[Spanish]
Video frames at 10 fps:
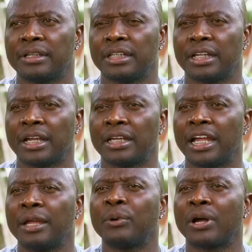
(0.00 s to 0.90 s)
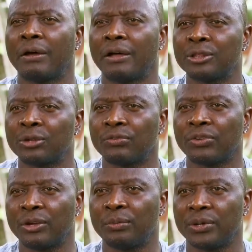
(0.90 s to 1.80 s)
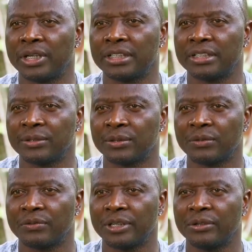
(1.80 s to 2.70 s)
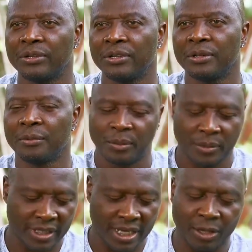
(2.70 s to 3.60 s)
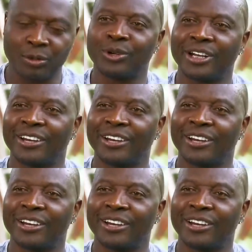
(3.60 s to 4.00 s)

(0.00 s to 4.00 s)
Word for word: y día, en esa época daban trofeos, pues, trofeos. Me gané un